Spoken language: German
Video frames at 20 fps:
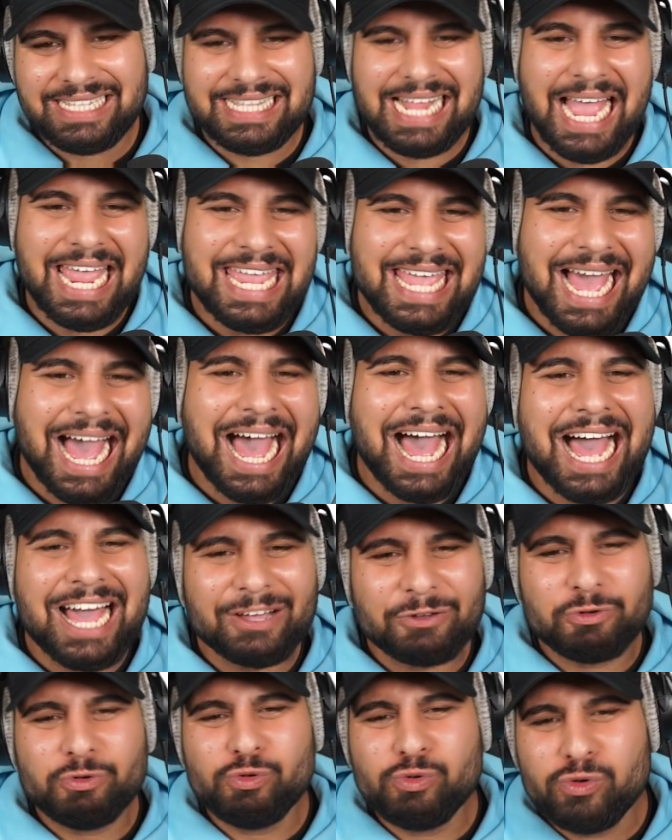naja,
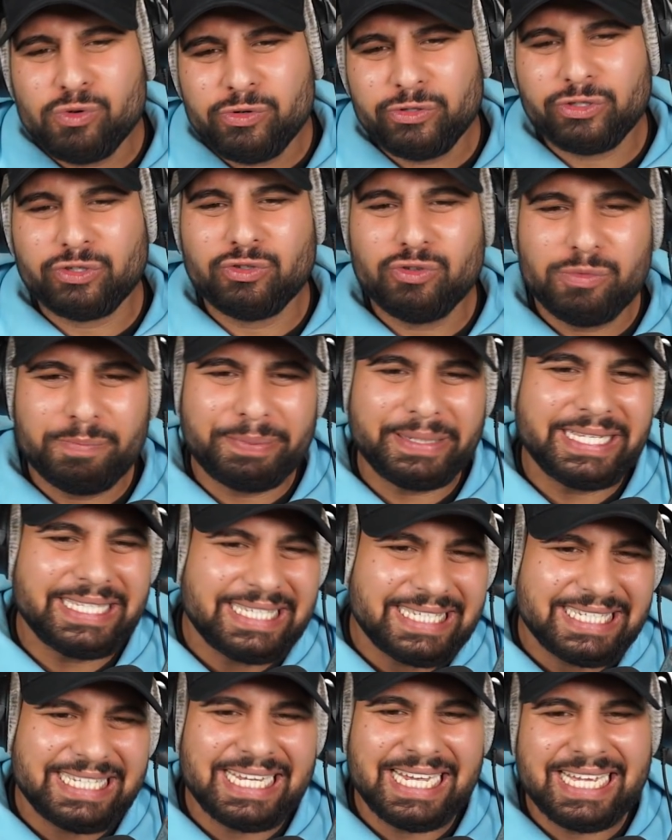gut, nur ein
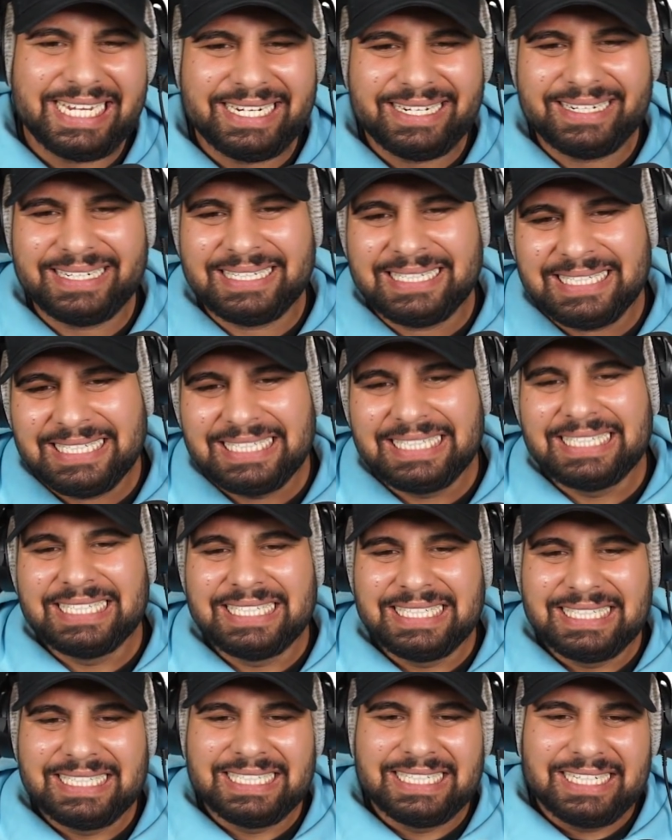bisschen...
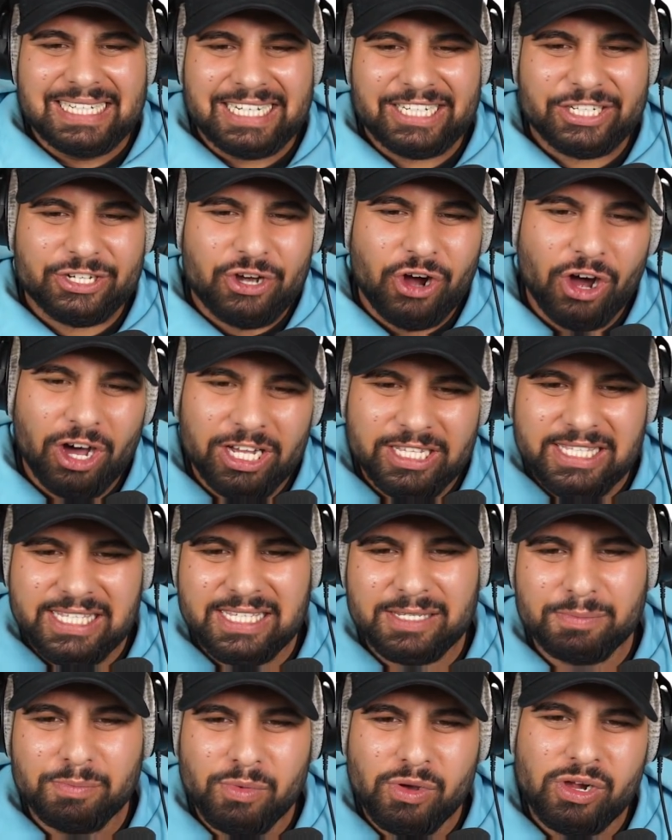Ich
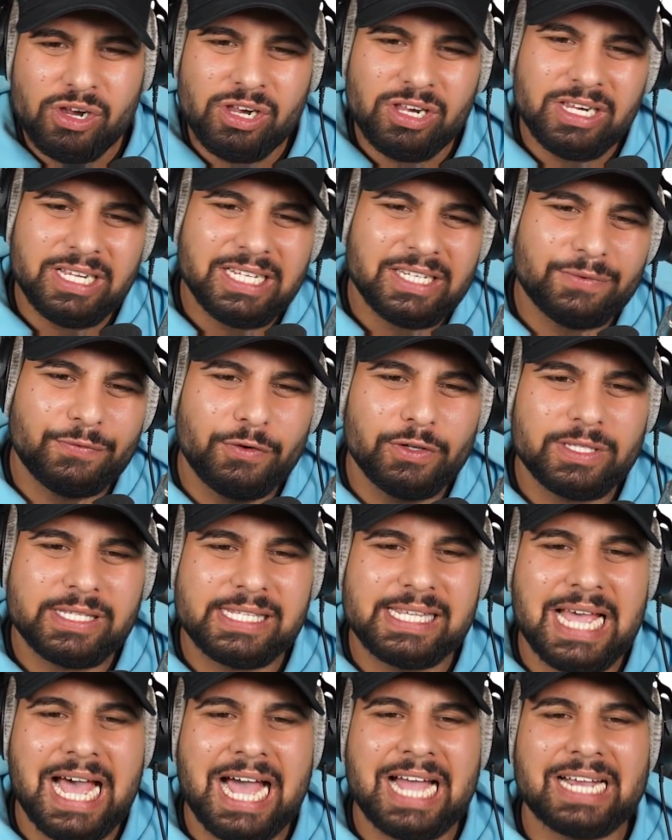kotz Müll. Ich würde
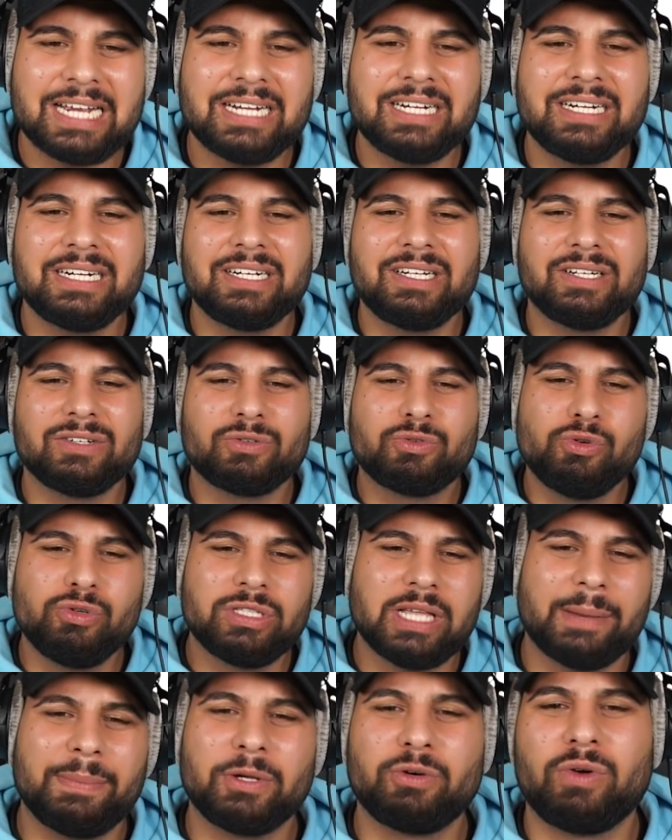sagen,
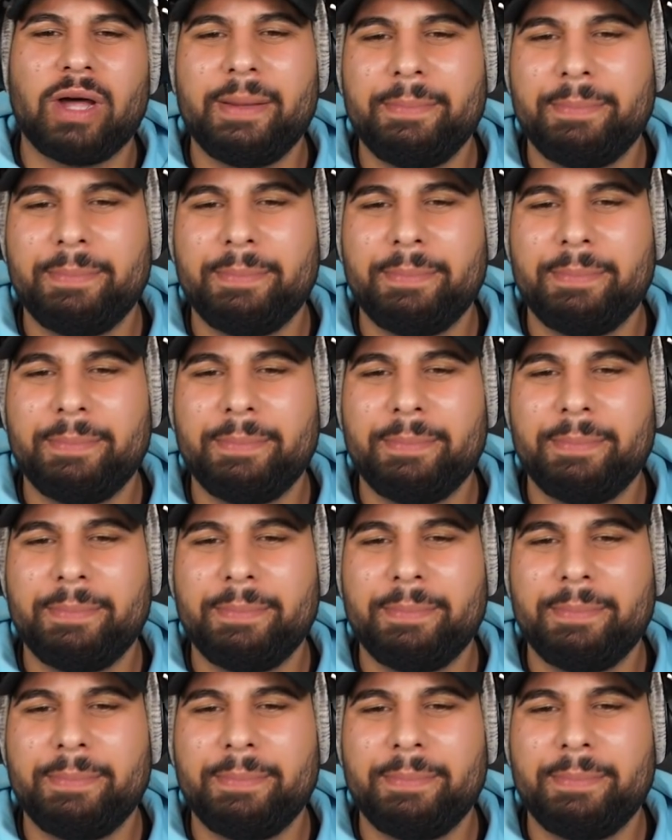gut, aber nur ein